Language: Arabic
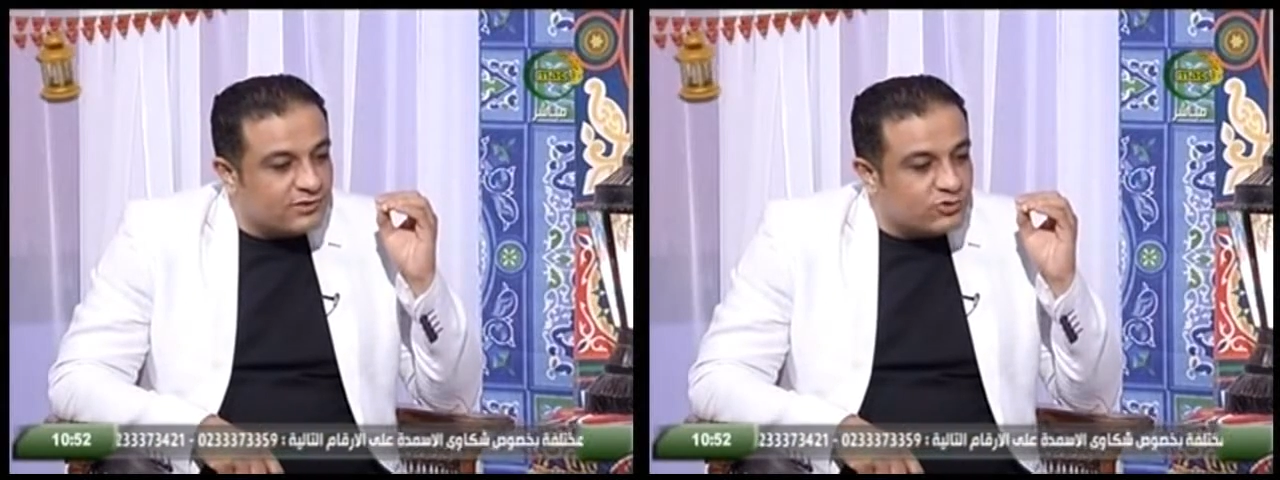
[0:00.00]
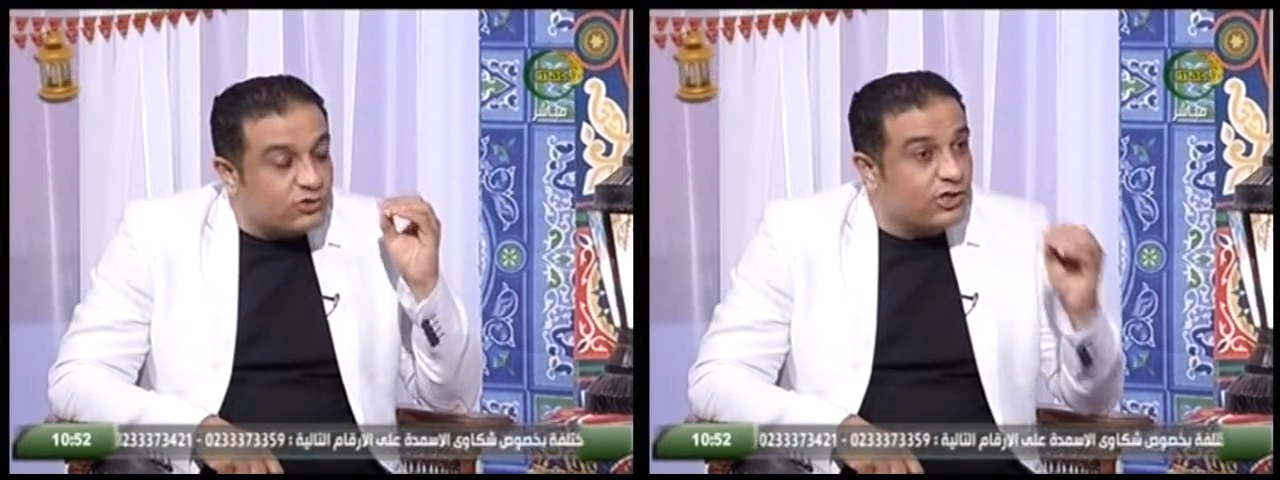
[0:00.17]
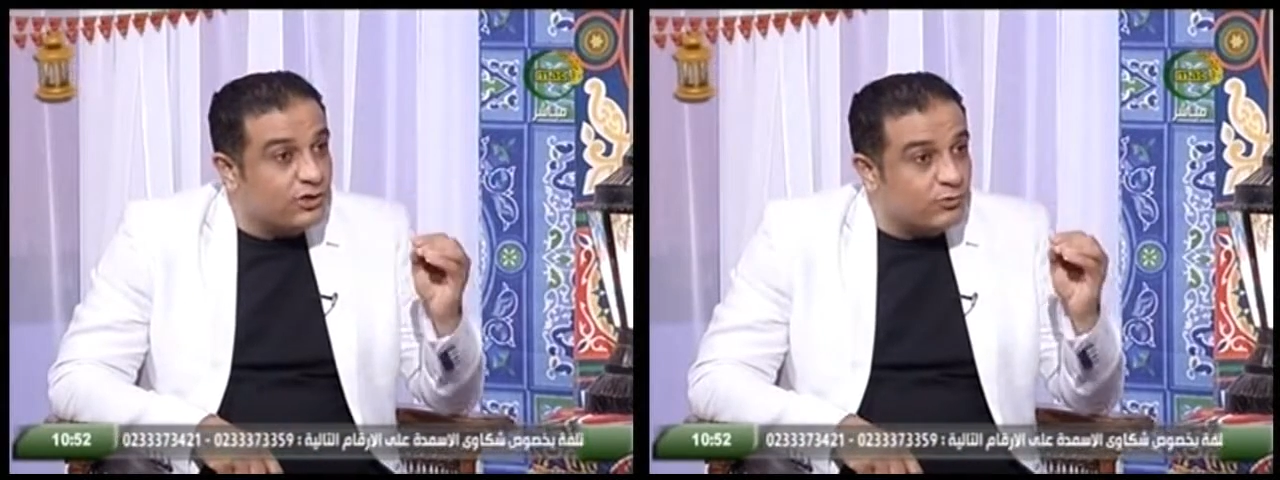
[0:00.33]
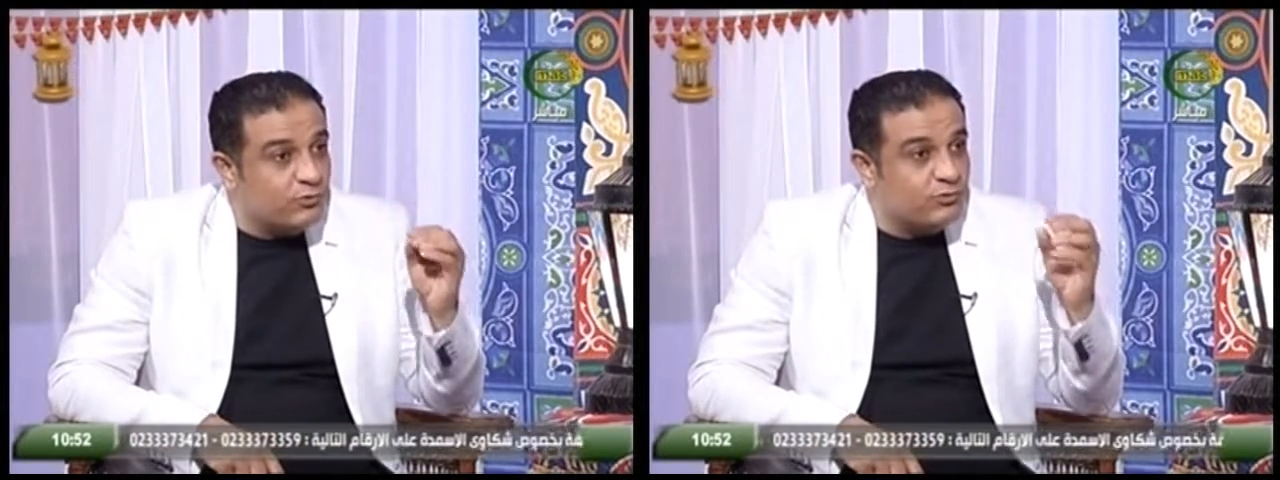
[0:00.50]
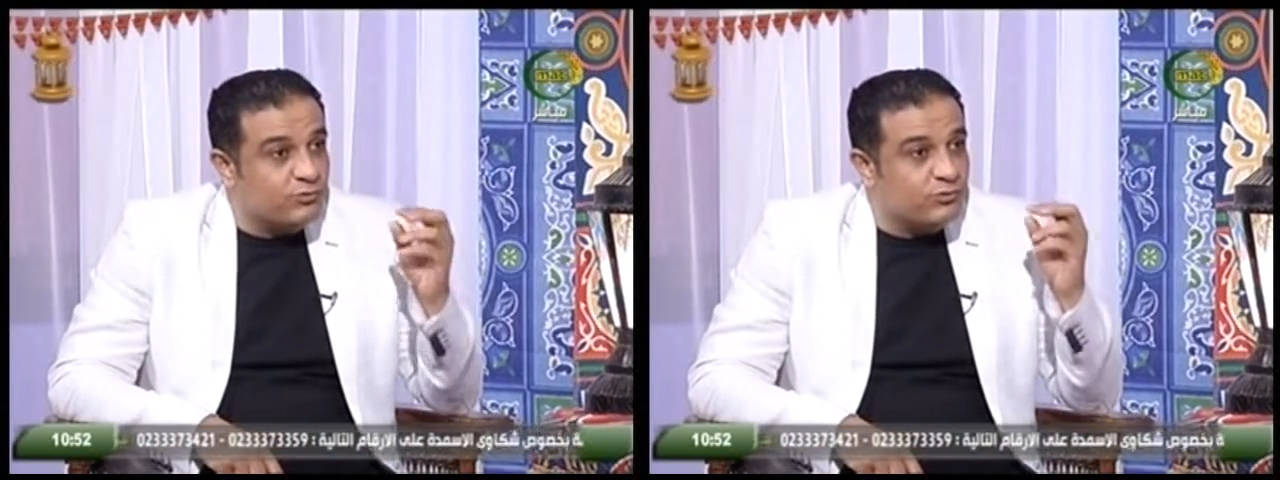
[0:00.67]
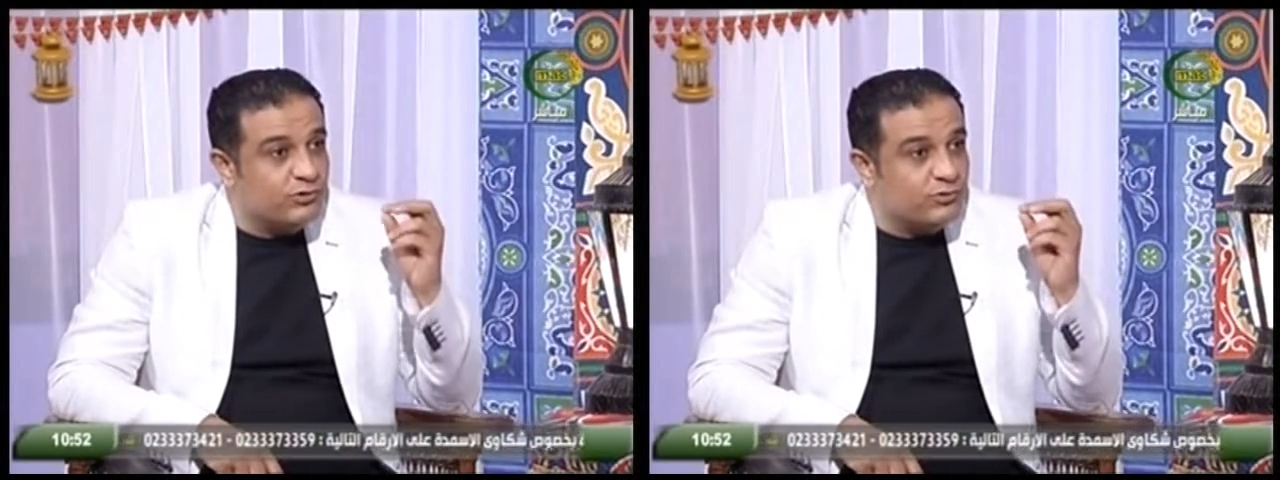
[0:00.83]
صوت حلو
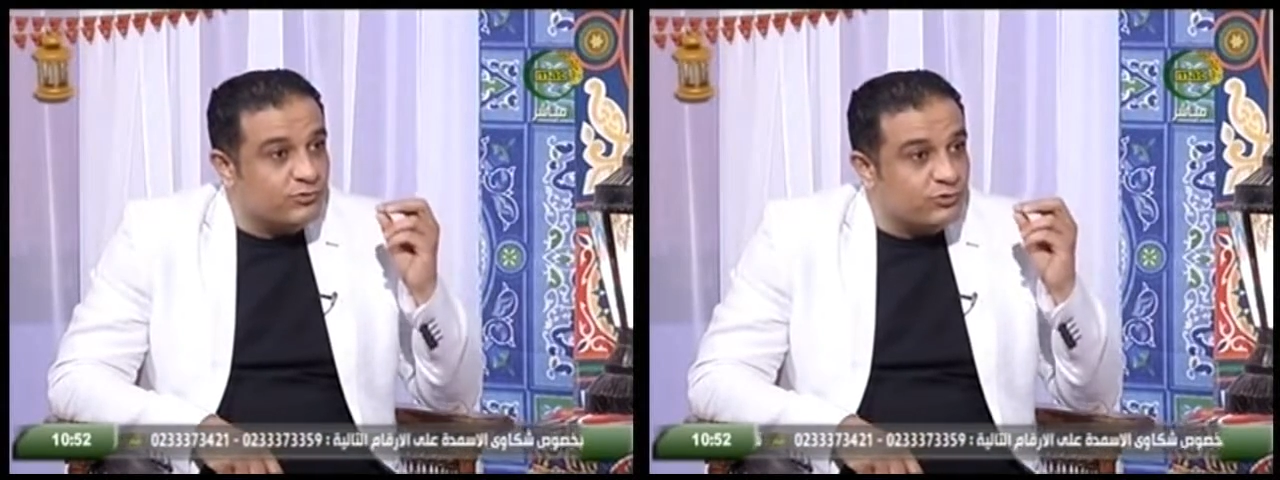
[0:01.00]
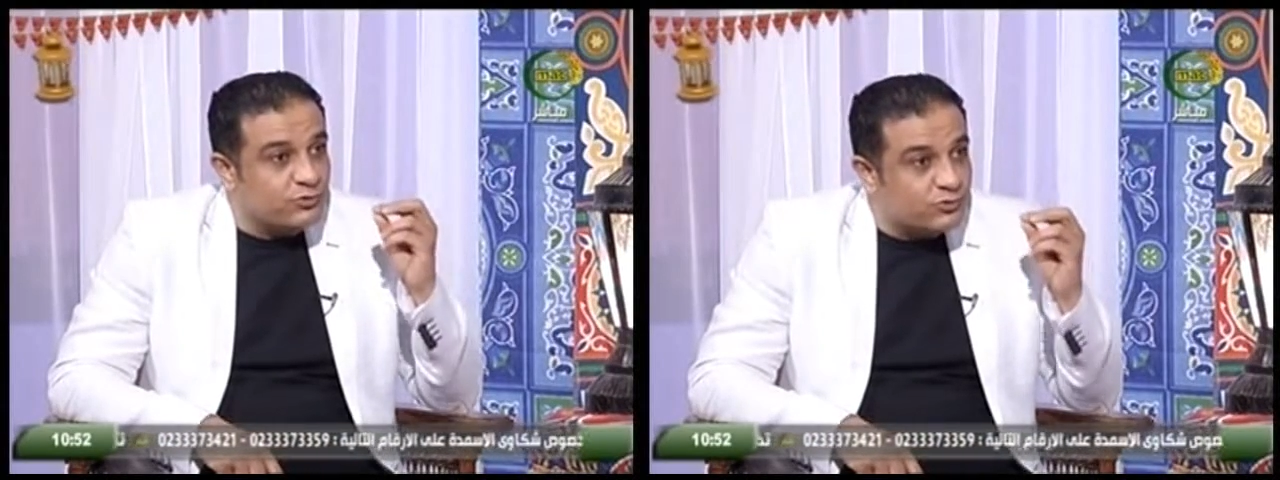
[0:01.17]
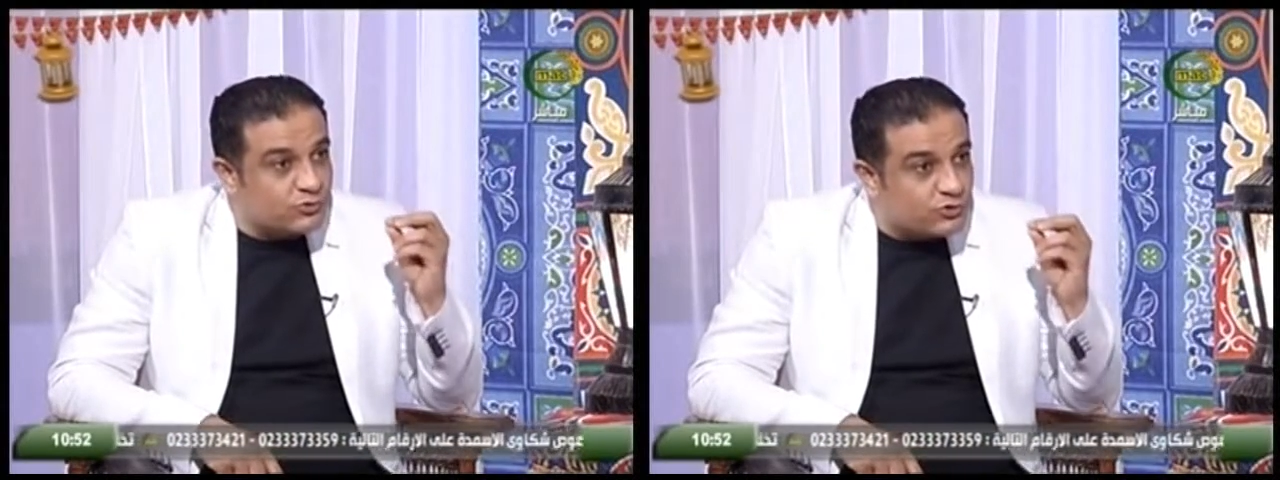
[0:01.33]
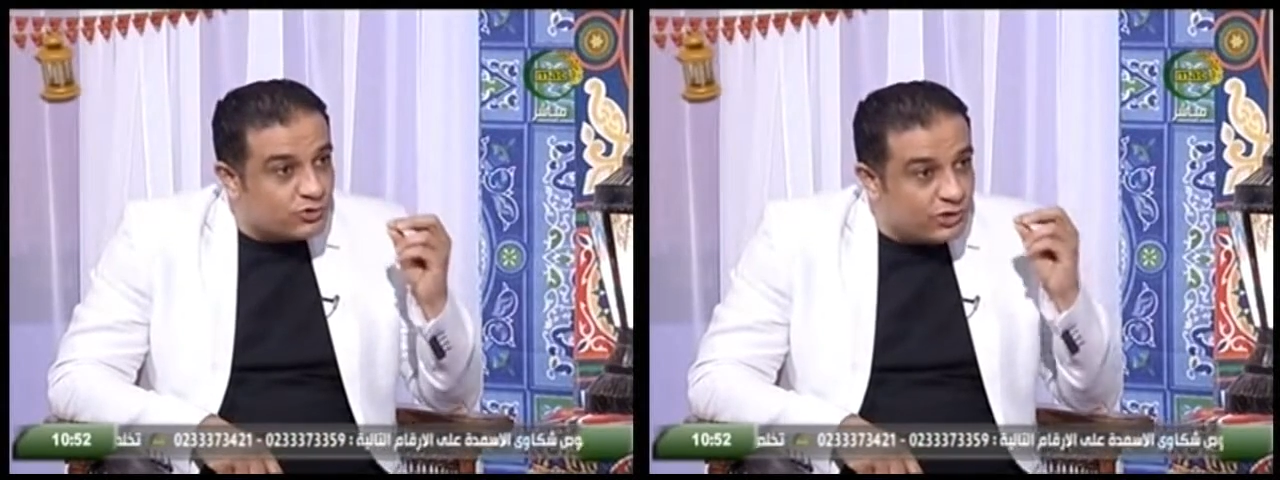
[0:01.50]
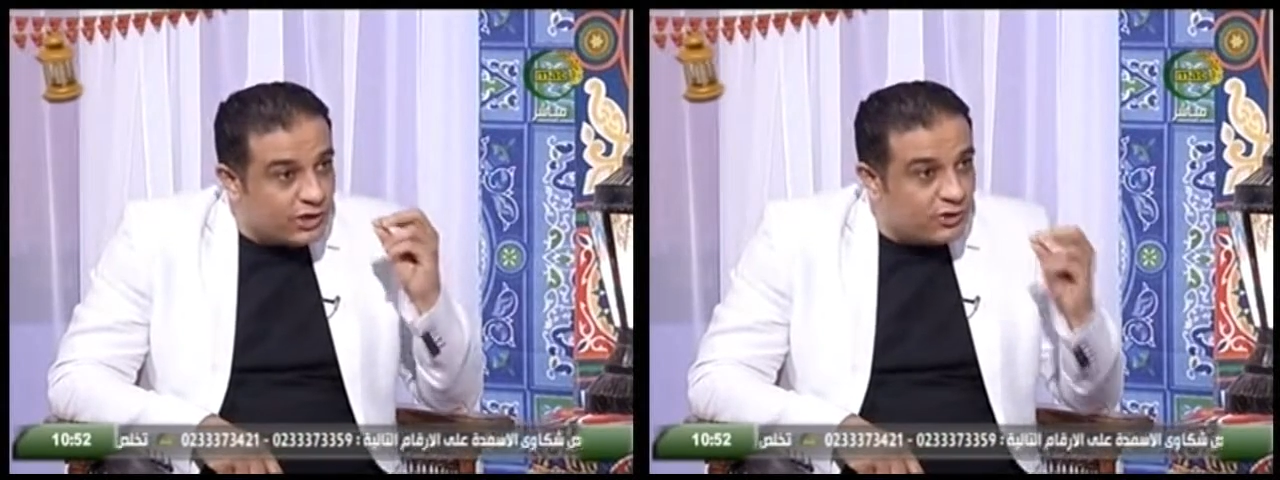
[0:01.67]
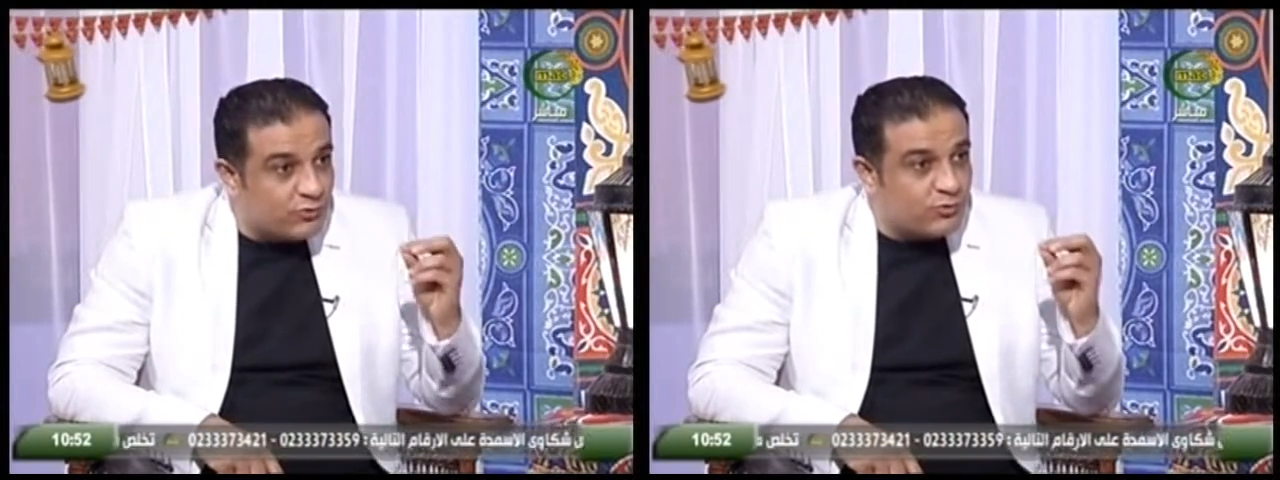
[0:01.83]
وتون صوت
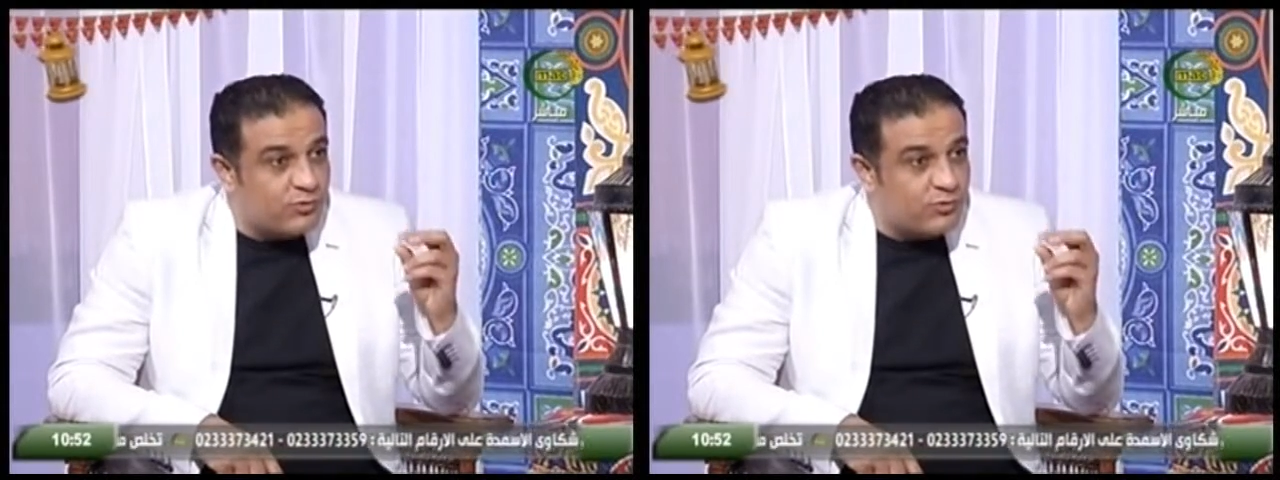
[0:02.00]
حلو